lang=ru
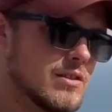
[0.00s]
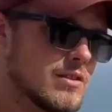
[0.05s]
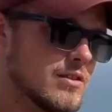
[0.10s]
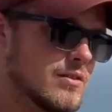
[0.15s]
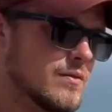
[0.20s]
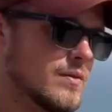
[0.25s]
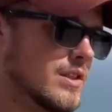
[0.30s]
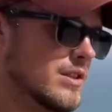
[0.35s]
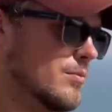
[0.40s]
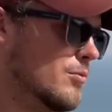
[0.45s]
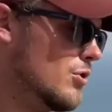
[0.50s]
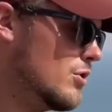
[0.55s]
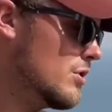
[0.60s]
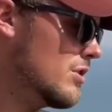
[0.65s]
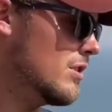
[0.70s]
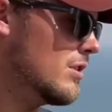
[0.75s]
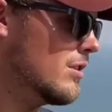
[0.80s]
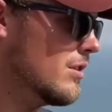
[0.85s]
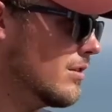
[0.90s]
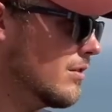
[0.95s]

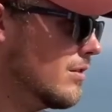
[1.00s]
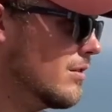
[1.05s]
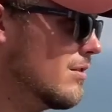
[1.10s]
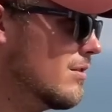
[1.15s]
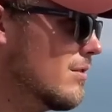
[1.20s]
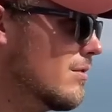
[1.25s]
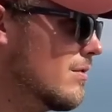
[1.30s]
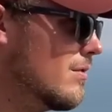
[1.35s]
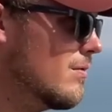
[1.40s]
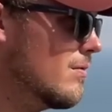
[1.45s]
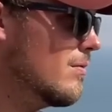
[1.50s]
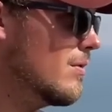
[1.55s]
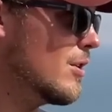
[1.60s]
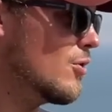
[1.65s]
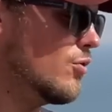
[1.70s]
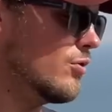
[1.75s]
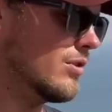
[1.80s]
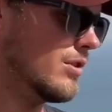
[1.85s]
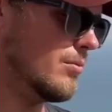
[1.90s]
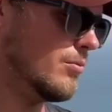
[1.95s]
Возможно, на
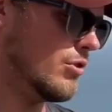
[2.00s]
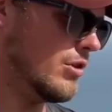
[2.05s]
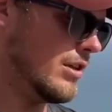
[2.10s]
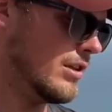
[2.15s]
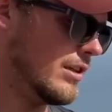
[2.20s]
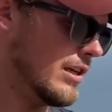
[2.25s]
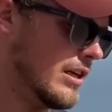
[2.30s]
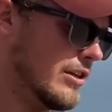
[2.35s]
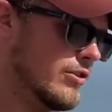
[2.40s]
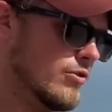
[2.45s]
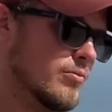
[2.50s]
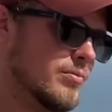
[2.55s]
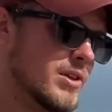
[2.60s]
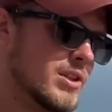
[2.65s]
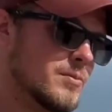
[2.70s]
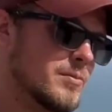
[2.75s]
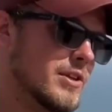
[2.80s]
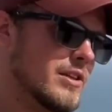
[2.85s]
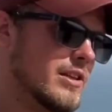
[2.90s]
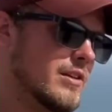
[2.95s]
какую-то более дальнюю
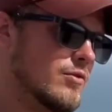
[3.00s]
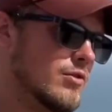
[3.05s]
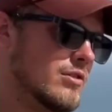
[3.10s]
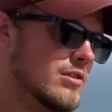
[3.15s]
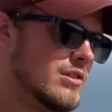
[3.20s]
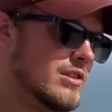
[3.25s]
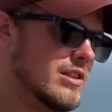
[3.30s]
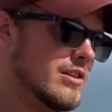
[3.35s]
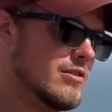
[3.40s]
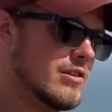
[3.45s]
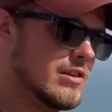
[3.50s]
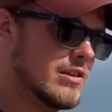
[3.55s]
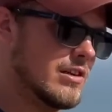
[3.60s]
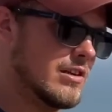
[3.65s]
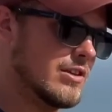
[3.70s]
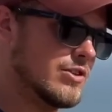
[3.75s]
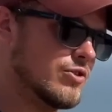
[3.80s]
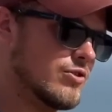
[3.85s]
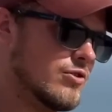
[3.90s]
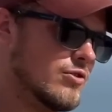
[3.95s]
перспективу это сделать
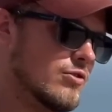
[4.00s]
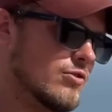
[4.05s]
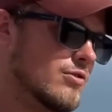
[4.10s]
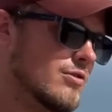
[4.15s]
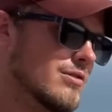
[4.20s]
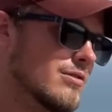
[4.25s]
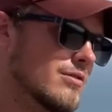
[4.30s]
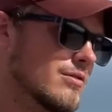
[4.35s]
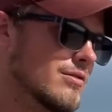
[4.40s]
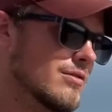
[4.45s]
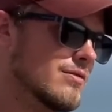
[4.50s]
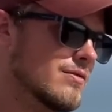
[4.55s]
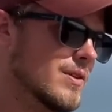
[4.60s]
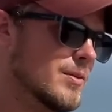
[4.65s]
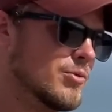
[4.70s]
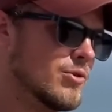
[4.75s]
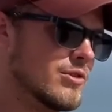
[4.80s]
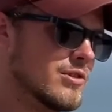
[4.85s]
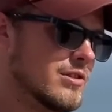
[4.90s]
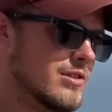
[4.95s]
хорошо, но
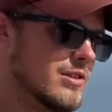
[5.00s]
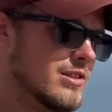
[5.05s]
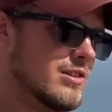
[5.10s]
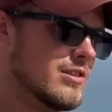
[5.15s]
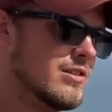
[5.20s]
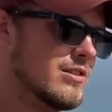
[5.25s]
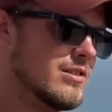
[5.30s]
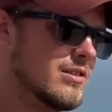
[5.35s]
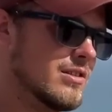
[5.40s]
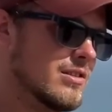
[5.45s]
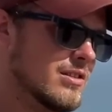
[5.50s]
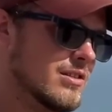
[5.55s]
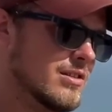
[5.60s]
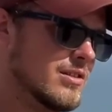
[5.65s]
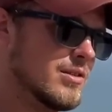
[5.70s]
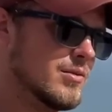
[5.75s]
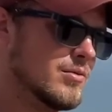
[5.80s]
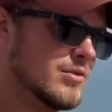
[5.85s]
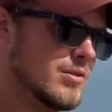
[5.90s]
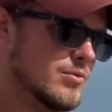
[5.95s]
вопрос цены,
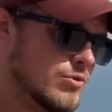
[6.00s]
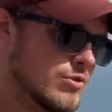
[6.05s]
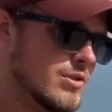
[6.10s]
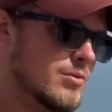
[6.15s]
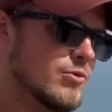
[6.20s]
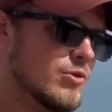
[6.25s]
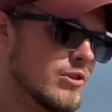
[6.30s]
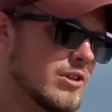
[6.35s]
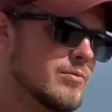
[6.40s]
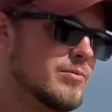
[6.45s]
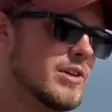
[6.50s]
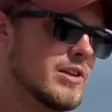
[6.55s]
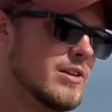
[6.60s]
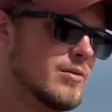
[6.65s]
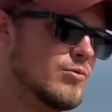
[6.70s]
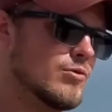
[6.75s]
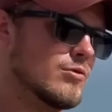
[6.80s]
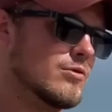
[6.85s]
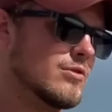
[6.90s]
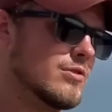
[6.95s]
потому что многие
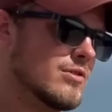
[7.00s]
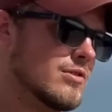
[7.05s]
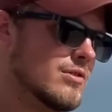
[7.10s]
погибнут.